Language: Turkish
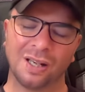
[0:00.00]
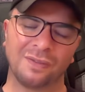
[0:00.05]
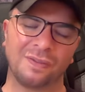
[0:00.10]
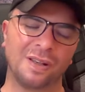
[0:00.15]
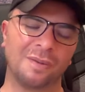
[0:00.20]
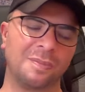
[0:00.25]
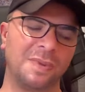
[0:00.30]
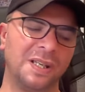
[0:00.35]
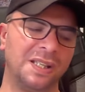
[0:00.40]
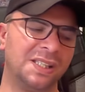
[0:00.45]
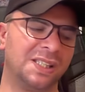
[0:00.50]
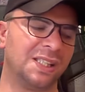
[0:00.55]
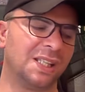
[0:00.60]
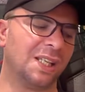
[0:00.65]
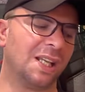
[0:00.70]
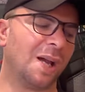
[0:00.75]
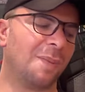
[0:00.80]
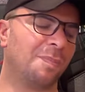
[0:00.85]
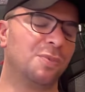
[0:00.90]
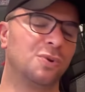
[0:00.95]
Ve Messi
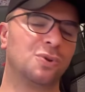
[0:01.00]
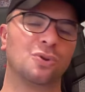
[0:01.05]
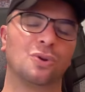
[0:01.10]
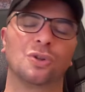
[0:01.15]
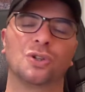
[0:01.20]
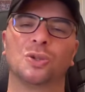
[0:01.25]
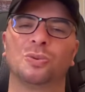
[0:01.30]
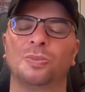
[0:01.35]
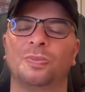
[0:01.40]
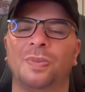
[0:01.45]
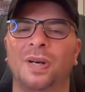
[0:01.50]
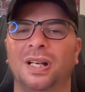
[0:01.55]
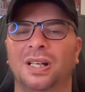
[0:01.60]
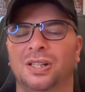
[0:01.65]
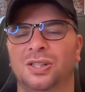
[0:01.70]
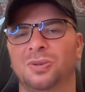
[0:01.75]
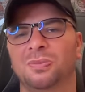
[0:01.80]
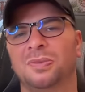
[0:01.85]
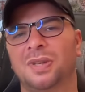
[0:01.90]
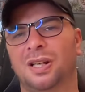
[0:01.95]
yapmış olduğu bu
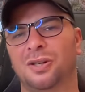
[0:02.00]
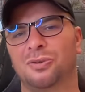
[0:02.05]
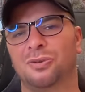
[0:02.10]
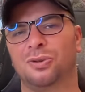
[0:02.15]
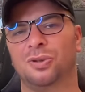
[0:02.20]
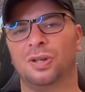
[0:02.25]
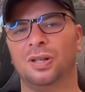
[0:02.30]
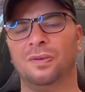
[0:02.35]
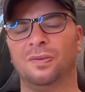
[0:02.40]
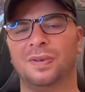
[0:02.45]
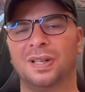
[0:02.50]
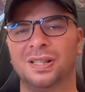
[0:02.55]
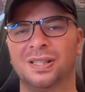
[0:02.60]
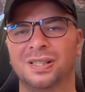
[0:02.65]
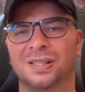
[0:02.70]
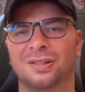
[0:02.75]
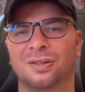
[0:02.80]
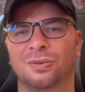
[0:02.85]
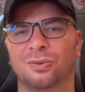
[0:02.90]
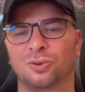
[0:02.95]
paylaşımdan sonra
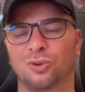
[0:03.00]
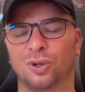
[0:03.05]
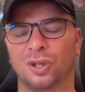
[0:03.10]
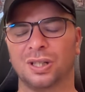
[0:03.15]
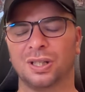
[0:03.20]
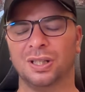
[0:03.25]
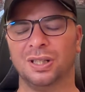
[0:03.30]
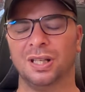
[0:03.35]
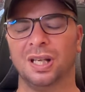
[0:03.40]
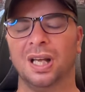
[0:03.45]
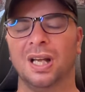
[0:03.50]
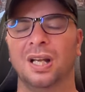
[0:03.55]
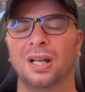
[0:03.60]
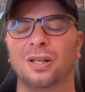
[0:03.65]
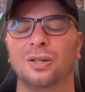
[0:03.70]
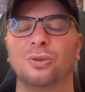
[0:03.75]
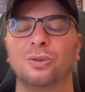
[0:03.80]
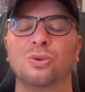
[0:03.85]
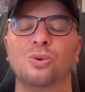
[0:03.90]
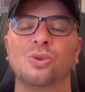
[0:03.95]
Water token
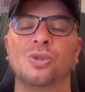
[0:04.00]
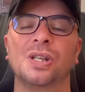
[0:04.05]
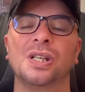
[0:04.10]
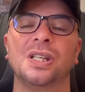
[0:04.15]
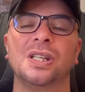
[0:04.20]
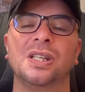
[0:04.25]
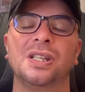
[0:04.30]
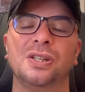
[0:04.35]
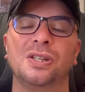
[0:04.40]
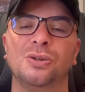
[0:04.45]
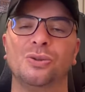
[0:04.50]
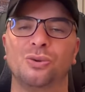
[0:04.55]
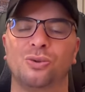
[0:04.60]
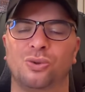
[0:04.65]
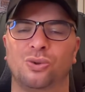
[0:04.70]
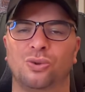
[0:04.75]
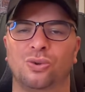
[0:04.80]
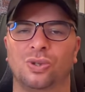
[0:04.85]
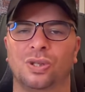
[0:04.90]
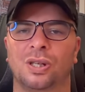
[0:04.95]
%200
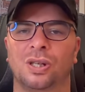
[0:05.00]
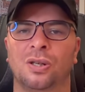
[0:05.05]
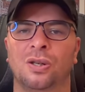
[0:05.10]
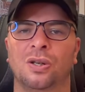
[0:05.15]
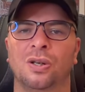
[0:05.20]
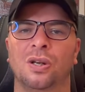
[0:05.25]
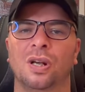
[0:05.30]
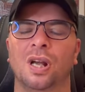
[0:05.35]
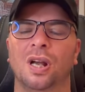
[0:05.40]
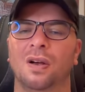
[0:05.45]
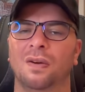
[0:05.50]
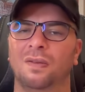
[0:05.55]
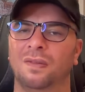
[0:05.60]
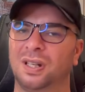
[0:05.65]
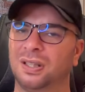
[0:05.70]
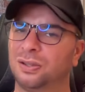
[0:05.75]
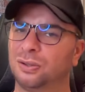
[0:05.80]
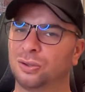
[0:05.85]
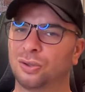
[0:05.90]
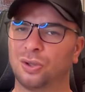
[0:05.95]
yükseliyor.
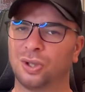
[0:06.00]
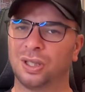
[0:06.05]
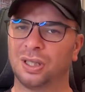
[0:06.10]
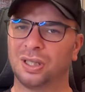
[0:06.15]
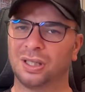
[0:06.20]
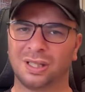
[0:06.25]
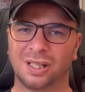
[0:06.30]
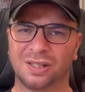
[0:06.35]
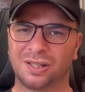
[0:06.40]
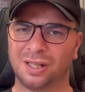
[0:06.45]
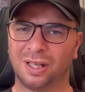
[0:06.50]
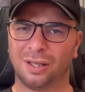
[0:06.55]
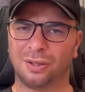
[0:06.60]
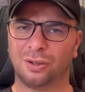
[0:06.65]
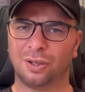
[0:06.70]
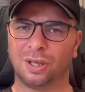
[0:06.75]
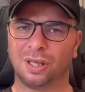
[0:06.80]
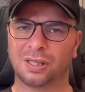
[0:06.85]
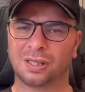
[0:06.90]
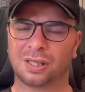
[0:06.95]
Water coin'i nasıl
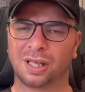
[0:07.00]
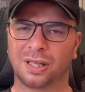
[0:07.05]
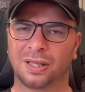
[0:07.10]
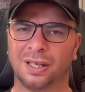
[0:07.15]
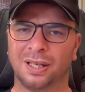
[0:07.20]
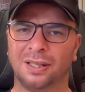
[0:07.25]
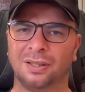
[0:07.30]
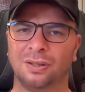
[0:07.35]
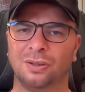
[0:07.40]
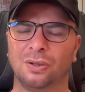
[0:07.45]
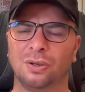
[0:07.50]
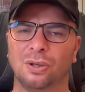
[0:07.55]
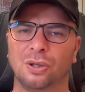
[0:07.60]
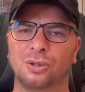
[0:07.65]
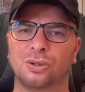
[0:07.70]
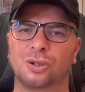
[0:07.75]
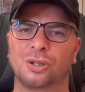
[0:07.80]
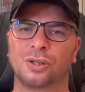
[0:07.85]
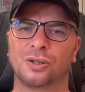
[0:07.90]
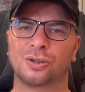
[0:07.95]
alıyor insanlar?
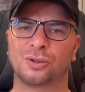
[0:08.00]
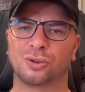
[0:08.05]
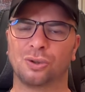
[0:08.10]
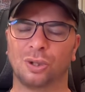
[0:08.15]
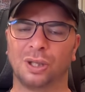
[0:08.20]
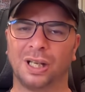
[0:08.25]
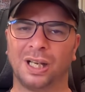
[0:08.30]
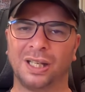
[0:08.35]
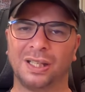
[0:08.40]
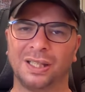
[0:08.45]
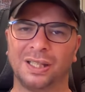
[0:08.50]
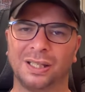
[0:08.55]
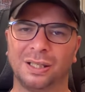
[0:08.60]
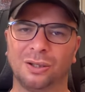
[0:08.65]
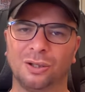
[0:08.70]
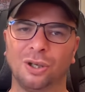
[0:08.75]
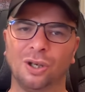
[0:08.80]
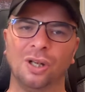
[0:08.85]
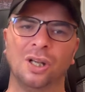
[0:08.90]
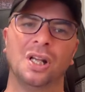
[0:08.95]
Önce Solana
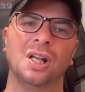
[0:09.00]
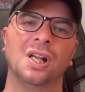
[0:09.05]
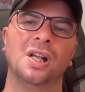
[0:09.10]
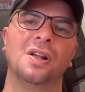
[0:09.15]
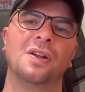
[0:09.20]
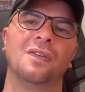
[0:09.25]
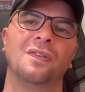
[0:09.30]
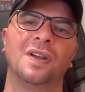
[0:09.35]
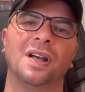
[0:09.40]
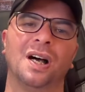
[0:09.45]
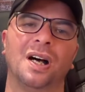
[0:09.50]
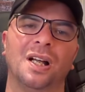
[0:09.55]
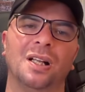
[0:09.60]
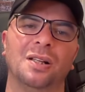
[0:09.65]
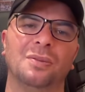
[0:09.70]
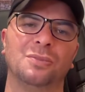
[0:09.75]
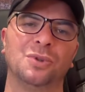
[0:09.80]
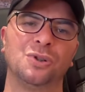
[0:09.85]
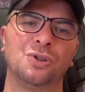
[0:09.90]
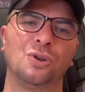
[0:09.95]
alıyor ve
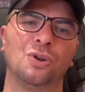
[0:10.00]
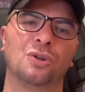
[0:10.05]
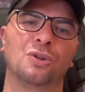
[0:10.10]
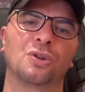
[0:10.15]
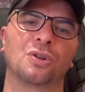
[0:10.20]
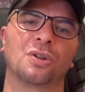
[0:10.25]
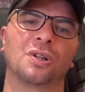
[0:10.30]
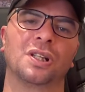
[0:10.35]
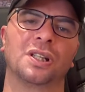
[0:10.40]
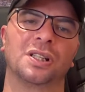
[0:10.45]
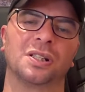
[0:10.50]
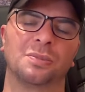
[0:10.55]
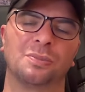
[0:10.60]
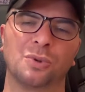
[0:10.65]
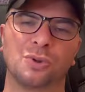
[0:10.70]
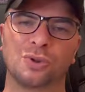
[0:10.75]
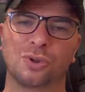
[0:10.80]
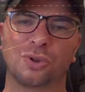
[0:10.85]
almış oldukları bu